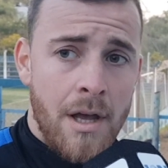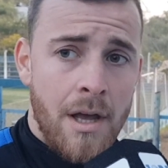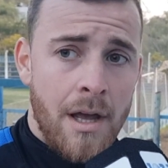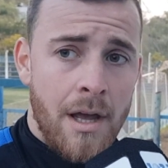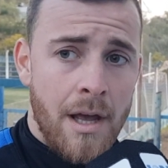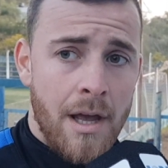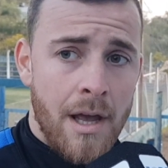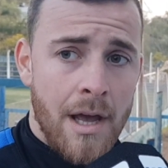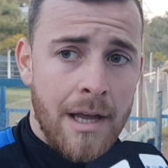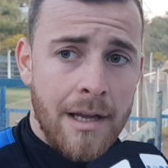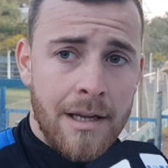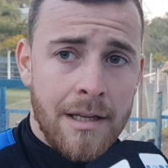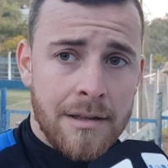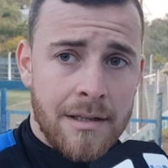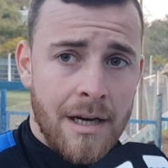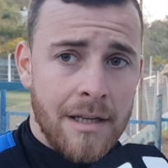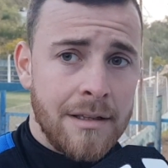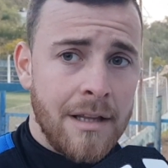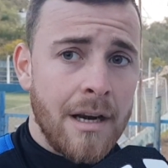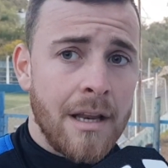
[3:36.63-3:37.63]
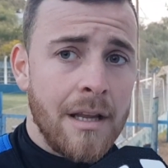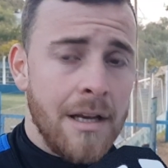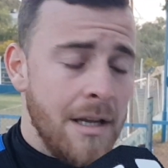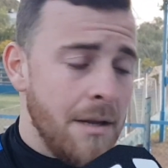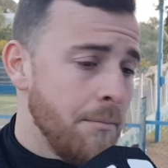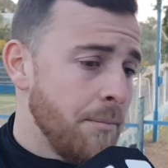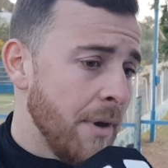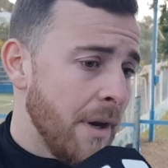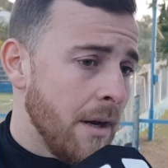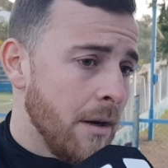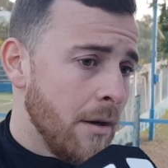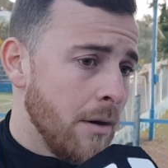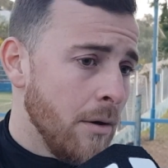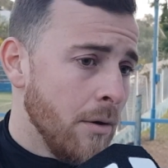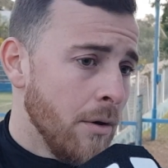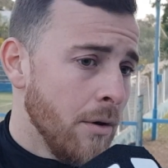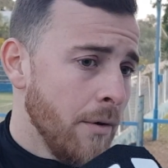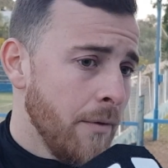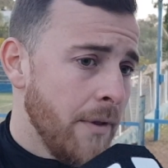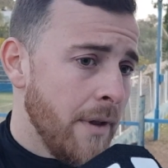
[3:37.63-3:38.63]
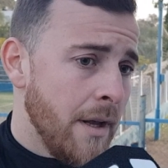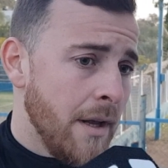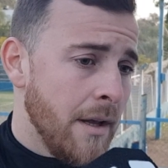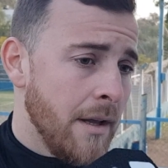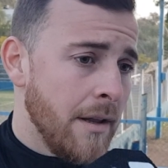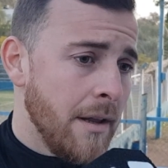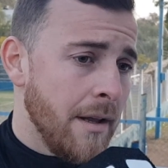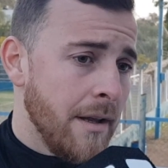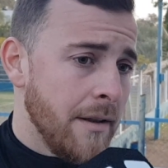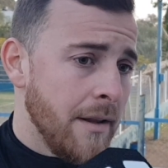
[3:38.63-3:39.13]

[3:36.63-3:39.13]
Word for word: eh, hay que tratar de limpiar el club de,